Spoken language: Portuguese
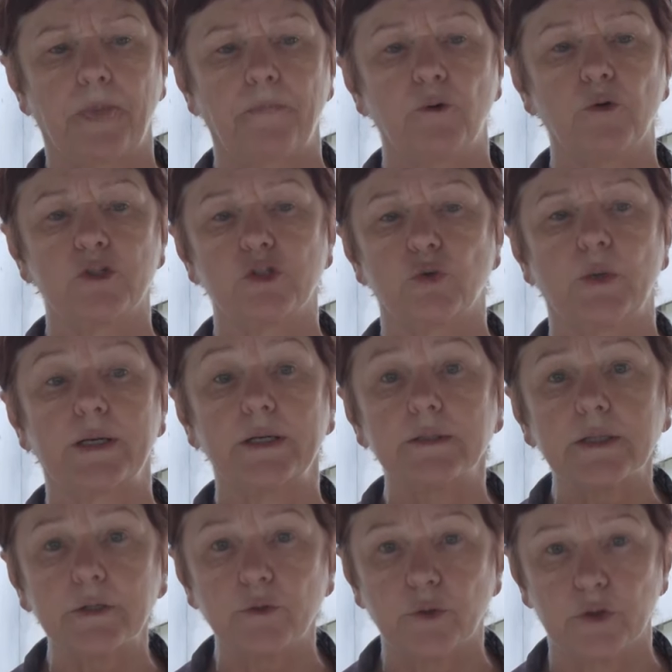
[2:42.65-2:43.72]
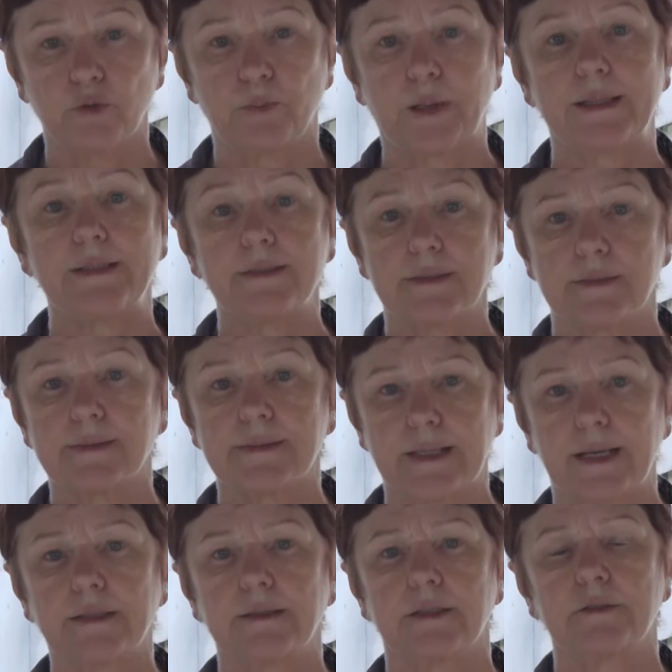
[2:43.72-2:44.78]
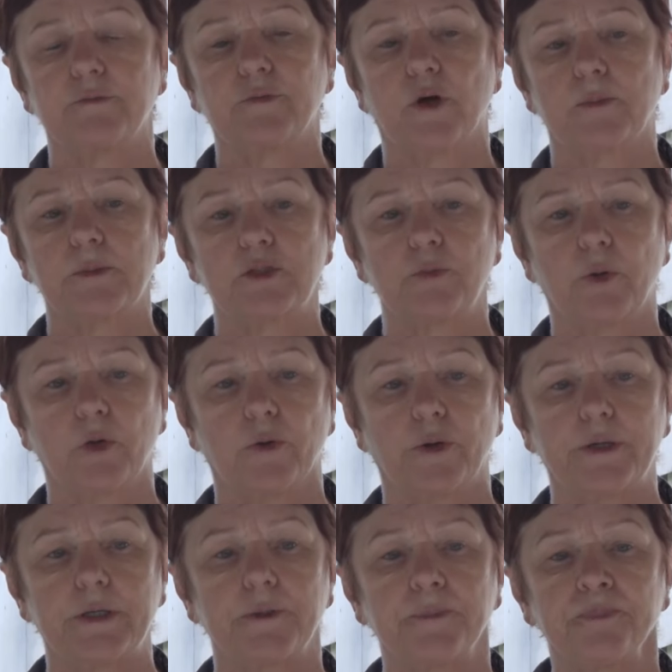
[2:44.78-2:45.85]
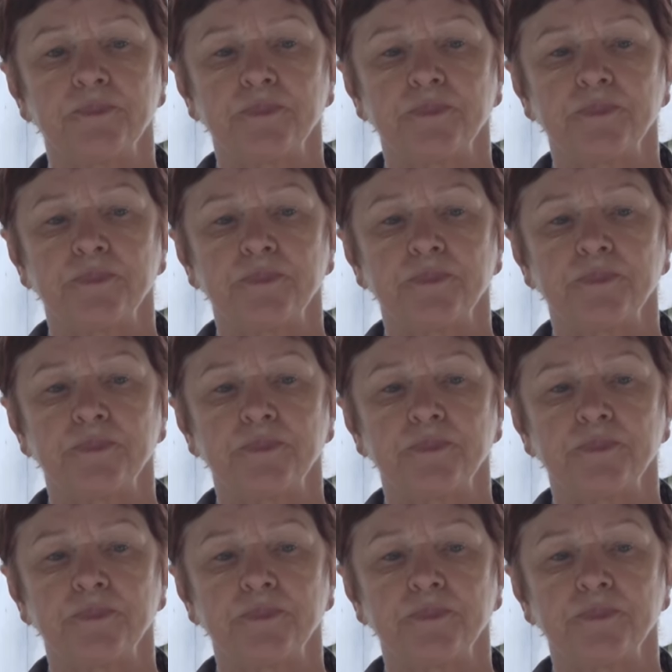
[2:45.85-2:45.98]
Hoje, 48 países seguem a reforma de Bolonha.